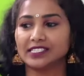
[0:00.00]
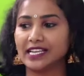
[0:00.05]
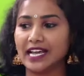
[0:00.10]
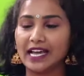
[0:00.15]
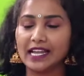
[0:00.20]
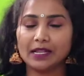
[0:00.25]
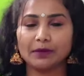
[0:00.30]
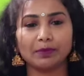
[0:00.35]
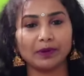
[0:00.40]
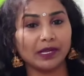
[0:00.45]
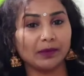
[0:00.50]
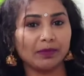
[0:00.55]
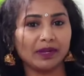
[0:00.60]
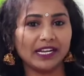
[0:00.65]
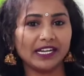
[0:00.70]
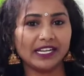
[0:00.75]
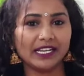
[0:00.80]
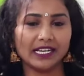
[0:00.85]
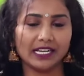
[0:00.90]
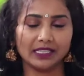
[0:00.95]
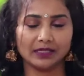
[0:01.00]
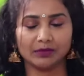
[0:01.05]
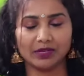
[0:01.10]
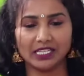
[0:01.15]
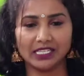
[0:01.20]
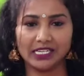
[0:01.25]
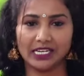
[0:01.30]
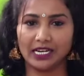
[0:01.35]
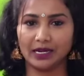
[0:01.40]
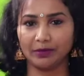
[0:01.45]
சாரி ப்ரீ ப்ளீட்டிங் அந்த
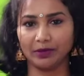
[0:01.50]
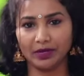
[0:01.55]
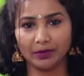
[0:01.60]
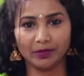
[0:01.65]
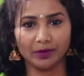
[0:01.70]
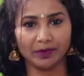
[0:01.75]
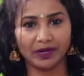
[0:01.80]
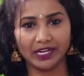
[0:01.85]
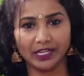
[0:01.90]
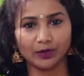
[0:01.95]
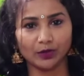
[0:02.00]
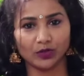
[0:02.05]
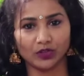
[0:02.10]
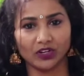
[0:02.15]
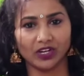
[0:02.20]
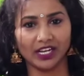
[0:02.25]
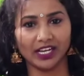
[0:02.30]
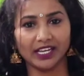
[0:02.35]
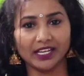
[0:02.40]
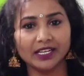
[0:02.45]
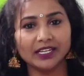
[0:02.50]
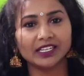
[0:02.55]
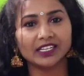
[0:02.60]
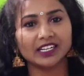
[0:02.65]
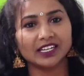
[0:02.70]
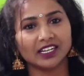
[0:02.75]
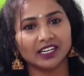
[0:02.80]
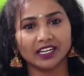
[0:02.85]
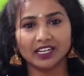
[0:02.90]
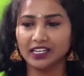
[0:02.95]
மாதிரி எல்லாமே நம்ம பண்ணி இந்த மிஷின் அந்த
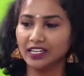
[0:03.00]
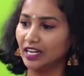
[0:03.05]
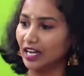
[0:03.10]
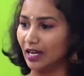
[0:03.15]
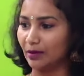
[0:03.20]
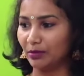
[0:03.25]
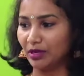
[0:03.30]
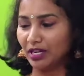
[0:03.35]
வழியில பண்ணுங்களா